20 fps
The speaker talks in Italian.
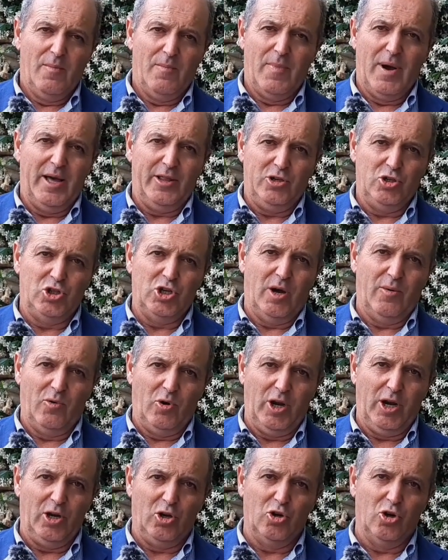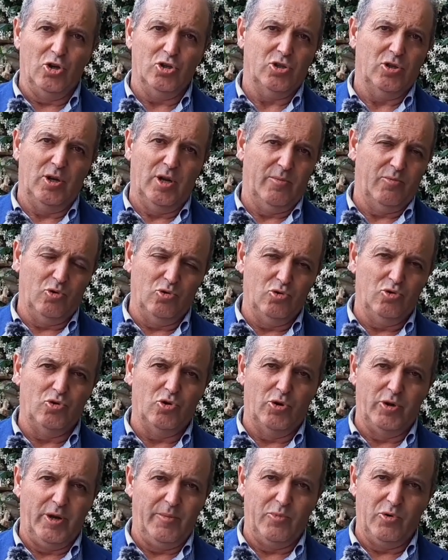ma diciamo che il grosso della
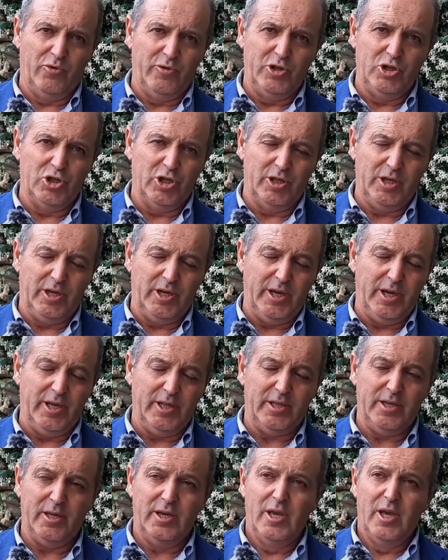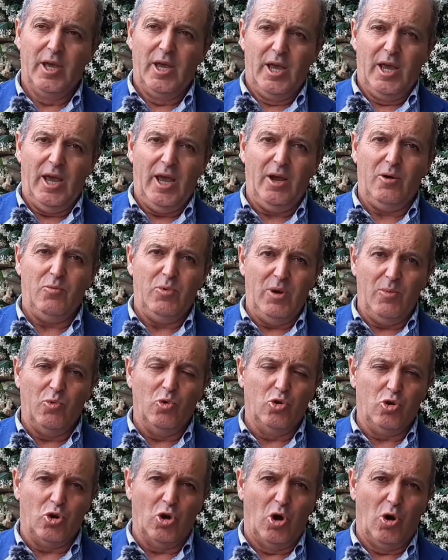produzione è in provincia di Chieti e qui
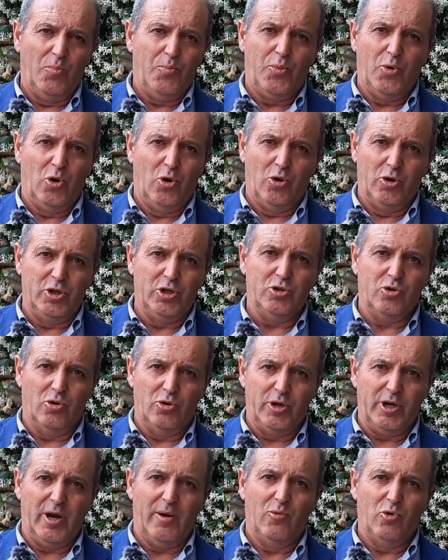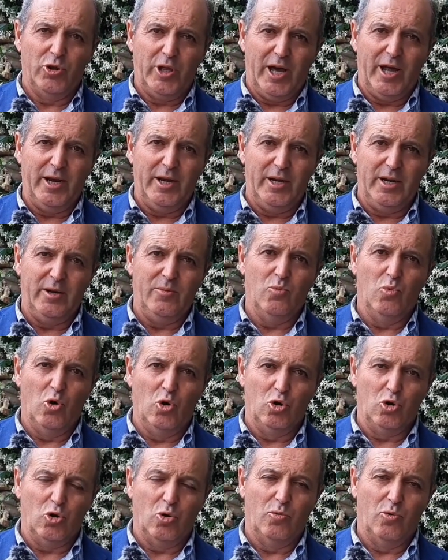purtroppo riscontriamo danni
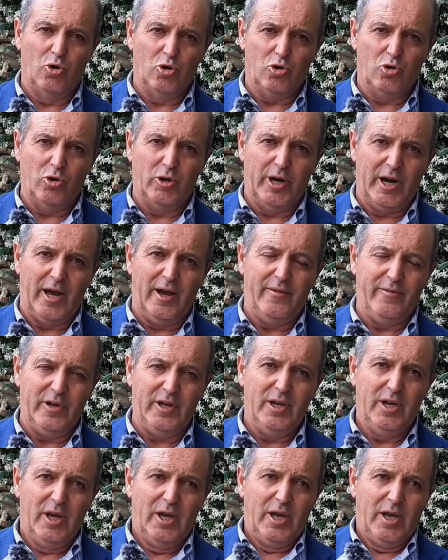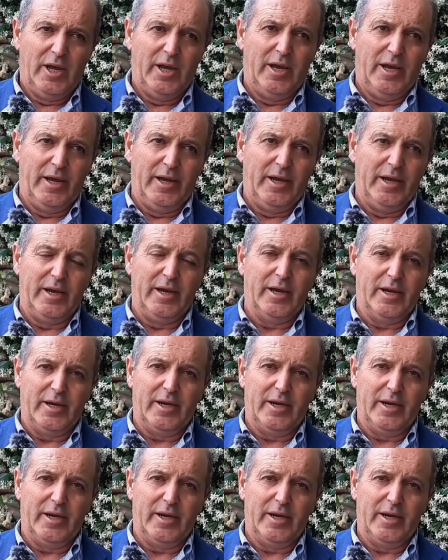molto molto gravi eh,